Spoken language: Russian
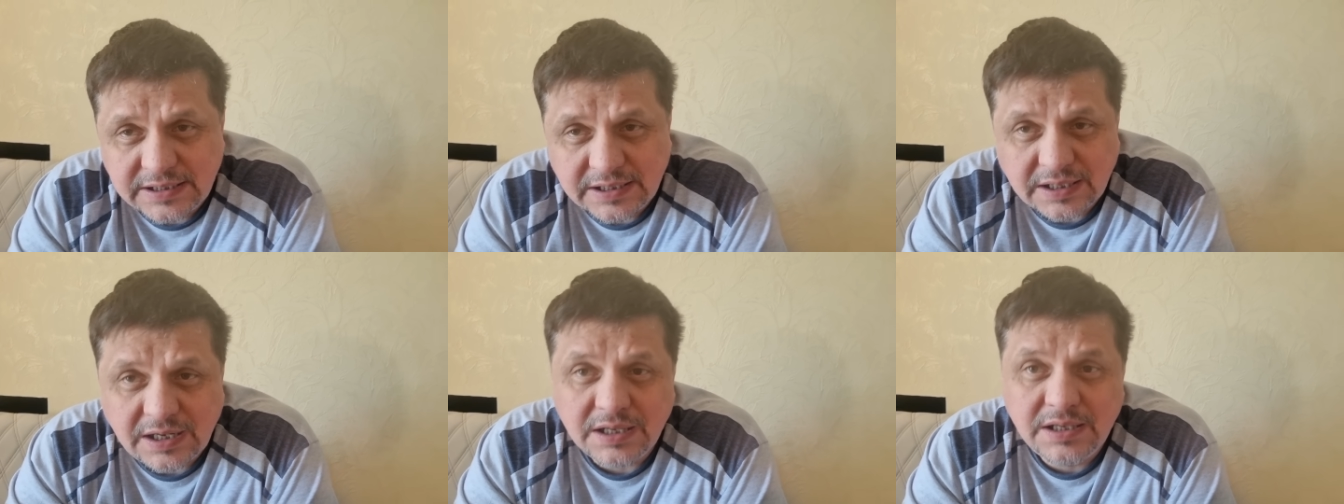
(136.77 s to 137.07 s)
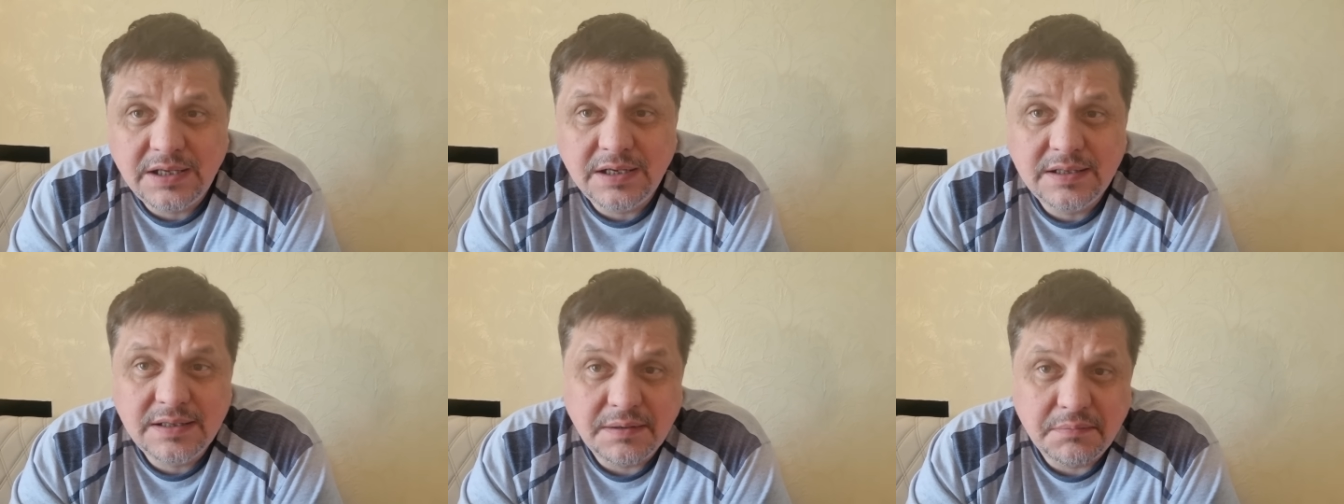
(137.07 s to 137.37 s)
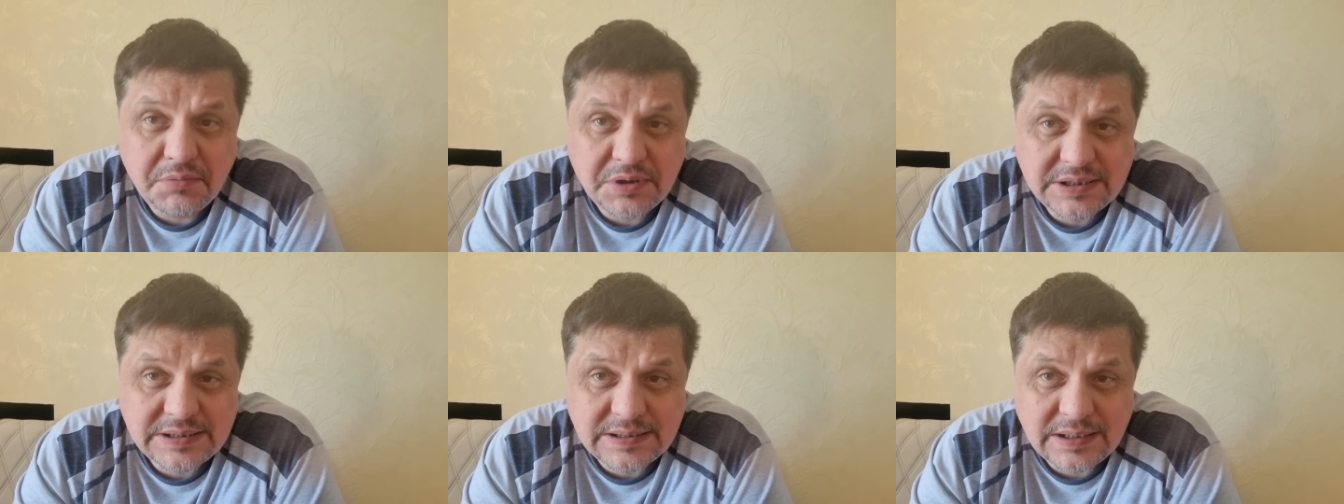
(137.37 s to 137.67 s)
на каких-то
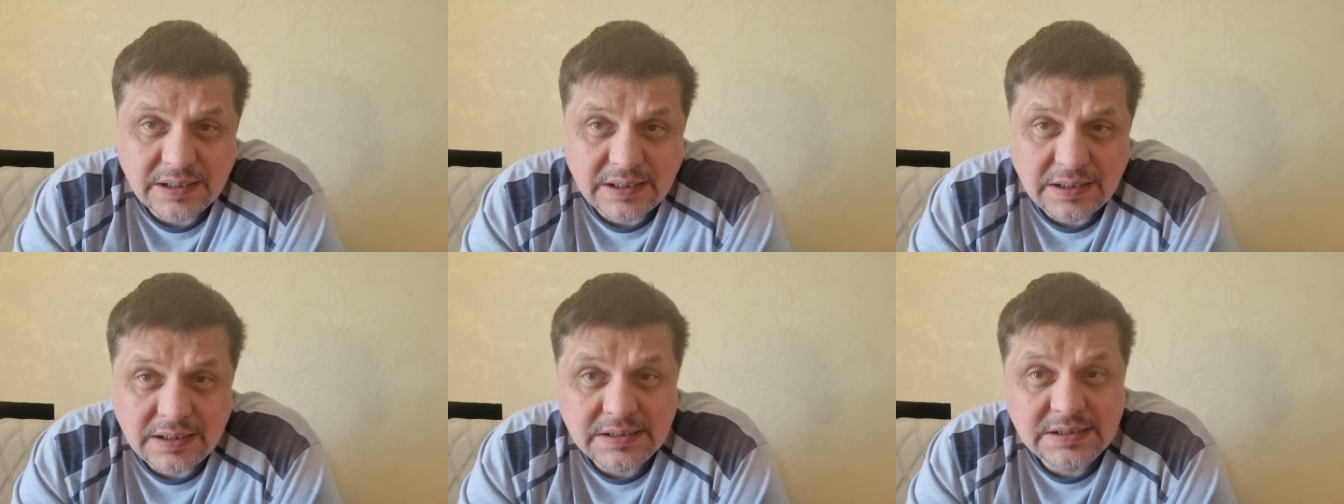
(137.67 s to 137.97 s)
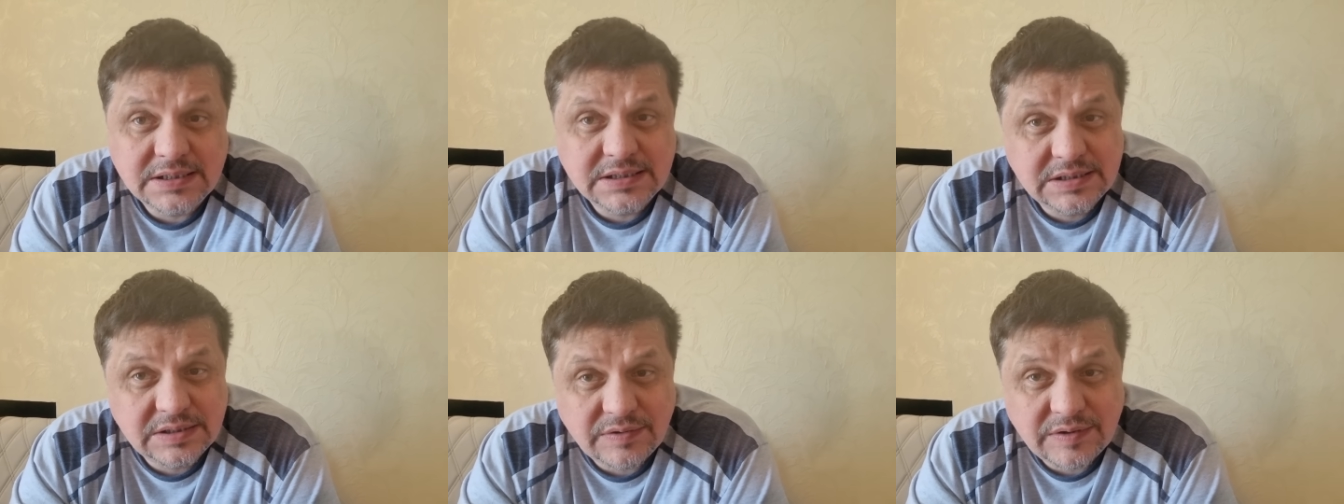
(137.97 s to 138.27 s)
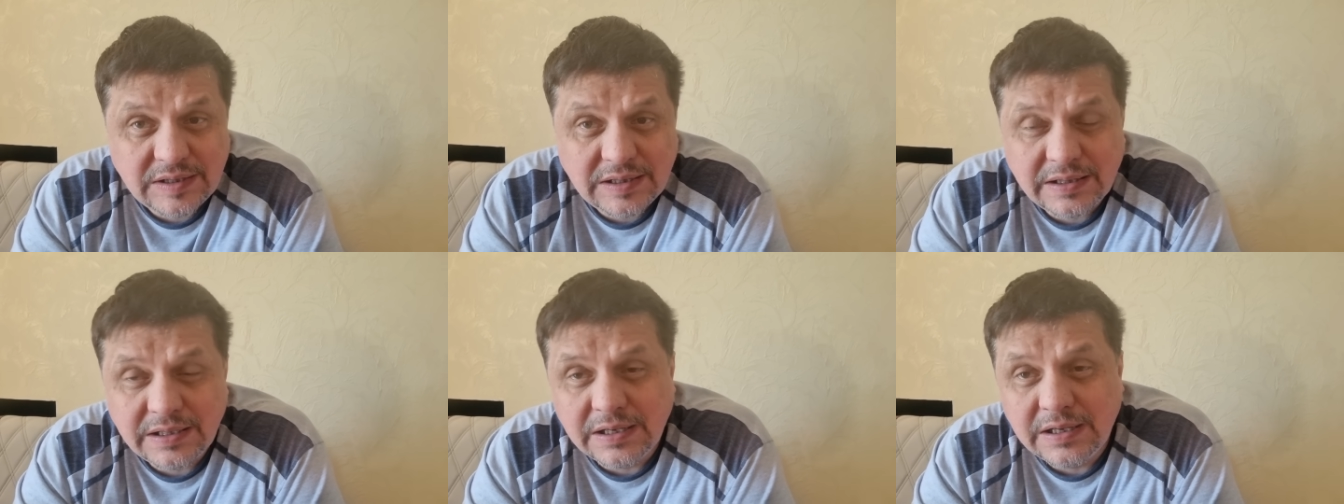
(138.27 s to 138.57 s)
местах
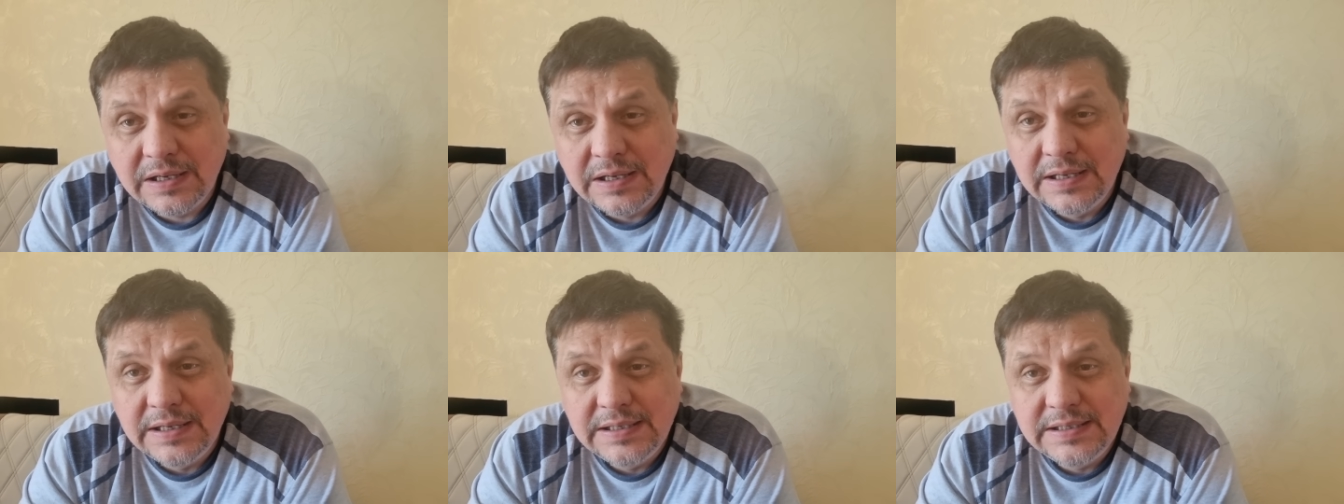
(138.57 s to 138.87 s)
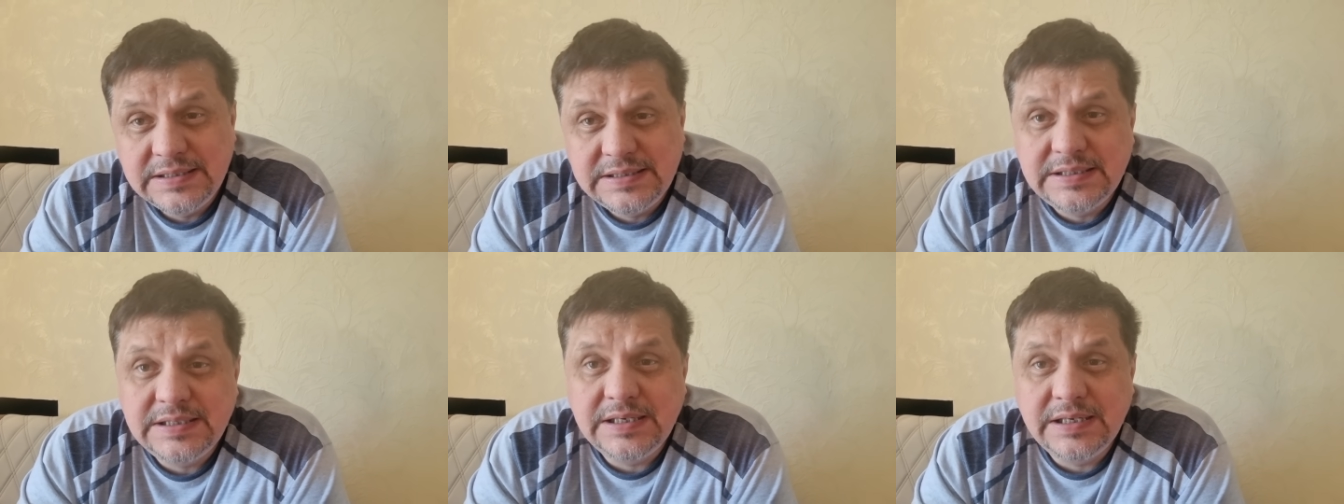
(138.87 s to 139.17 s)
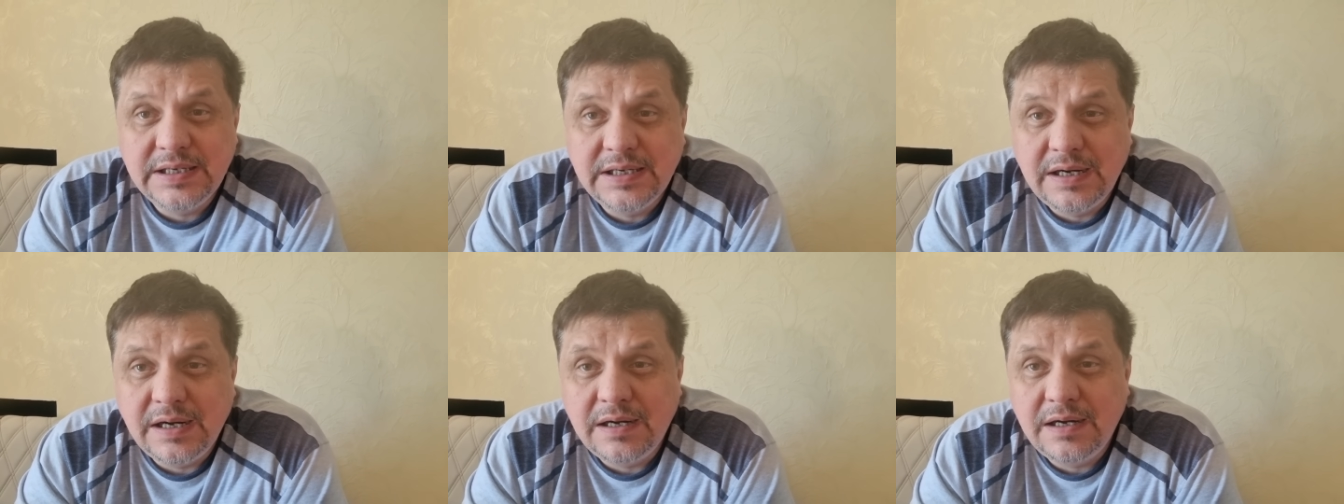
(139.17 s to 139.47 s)
действительно
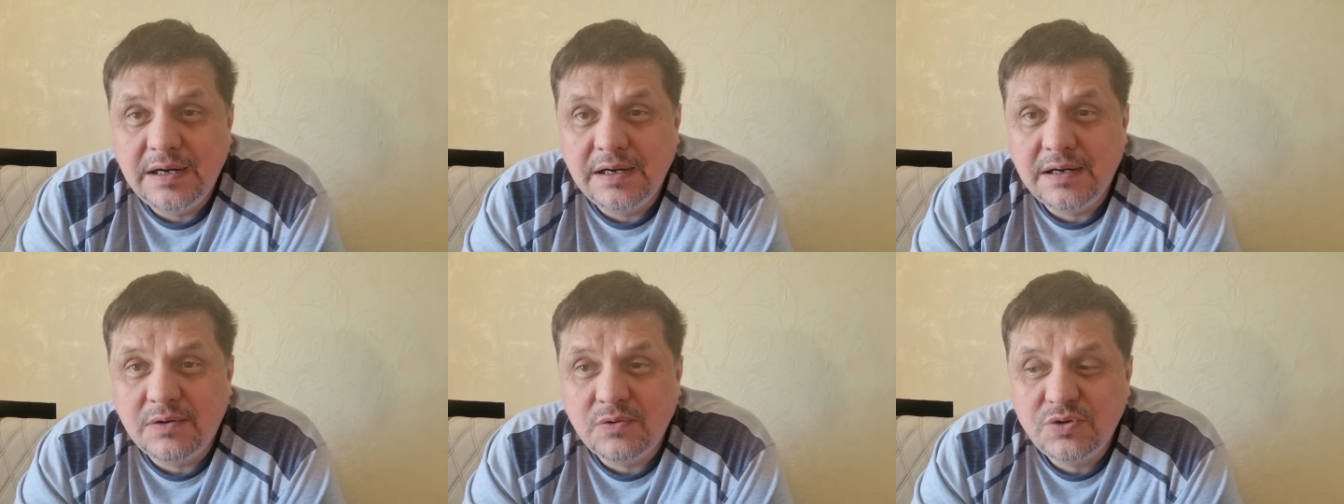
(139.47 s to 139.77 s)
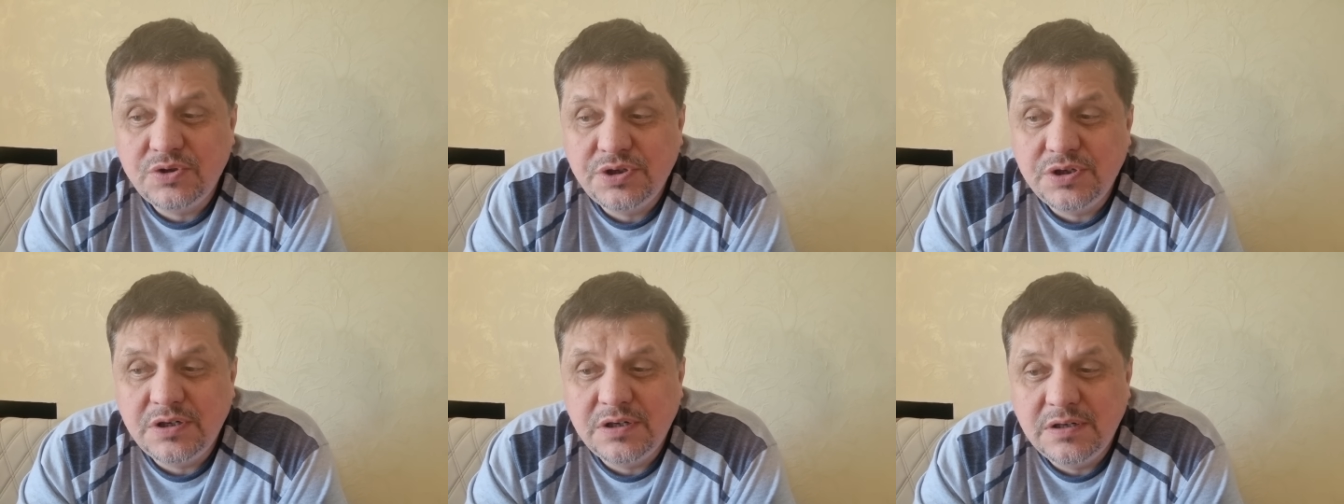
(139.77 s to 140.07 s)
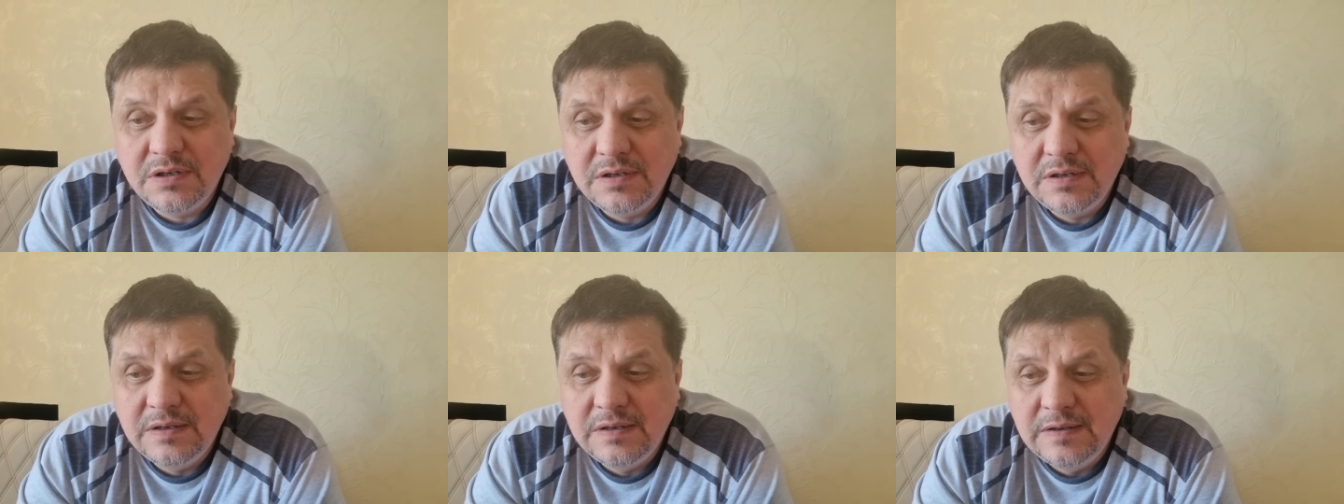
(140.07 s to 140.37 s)
сильных и хороших.